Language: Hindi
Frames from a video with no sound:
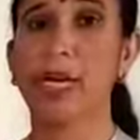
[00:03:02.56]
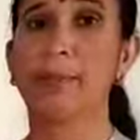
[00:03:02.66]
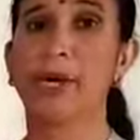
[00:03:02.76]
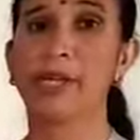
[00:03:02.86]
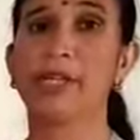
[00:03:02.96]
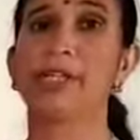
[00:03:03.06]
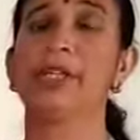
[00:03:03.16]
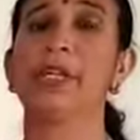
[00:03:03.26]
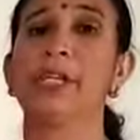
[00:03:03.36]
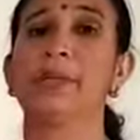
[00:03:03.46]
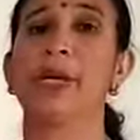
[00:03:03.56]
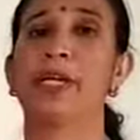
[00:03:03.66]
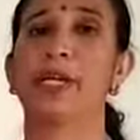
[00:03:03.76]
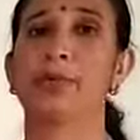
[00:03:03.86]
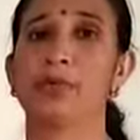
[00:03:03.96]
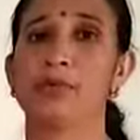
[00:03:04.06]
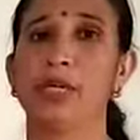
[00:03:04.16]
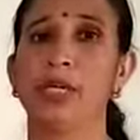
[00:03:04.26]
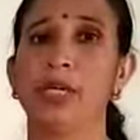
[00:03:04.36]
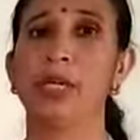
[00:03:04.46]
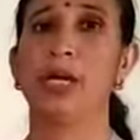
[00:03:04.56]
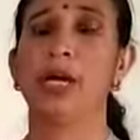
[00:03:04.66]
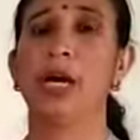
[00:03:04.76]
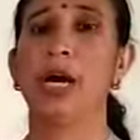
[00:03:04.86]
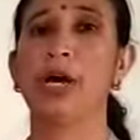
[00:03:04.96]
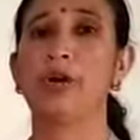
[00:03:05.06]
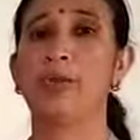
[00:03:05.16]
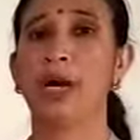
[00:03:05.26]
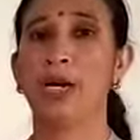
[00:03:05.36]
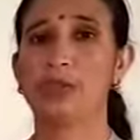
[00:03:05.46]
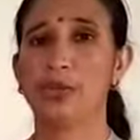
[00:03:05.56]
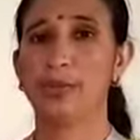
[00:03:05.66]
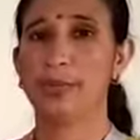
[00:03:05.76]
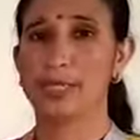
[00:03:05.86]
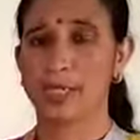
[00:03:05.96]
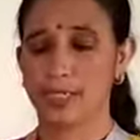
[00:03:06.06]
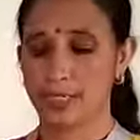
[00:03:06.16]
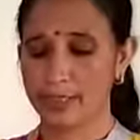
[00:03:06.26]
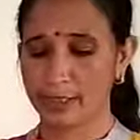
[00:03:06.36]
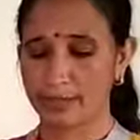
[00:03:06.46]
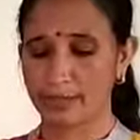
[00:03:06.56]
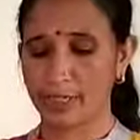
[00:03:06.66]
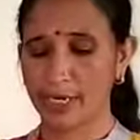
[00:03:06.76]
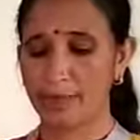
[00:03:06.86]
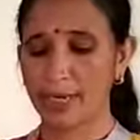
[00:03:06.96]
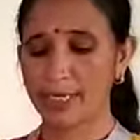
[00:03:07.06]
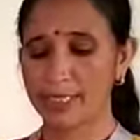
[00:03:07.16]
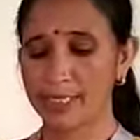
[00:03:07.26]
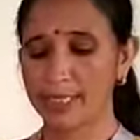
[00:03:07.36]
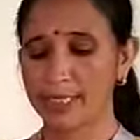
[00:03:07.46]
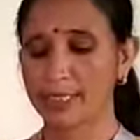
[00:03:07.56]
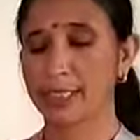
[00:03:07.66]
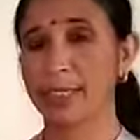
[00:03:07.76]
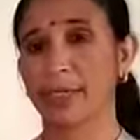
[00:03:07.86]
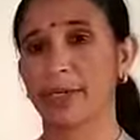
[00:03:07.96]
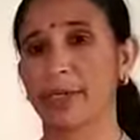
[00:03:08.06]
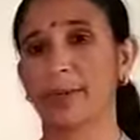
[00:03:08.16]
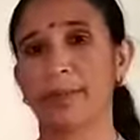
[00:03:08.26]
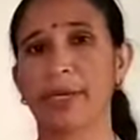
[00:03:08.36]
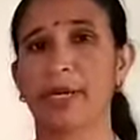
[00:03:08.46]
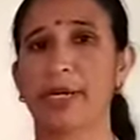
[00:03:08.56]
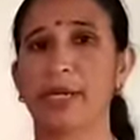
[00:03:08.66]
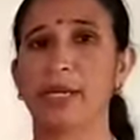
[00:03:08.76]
हमारी हिंदी की पाठ्य पुस्तक आर ओ भाग दो में संकलित कविता बात सीधी थी पर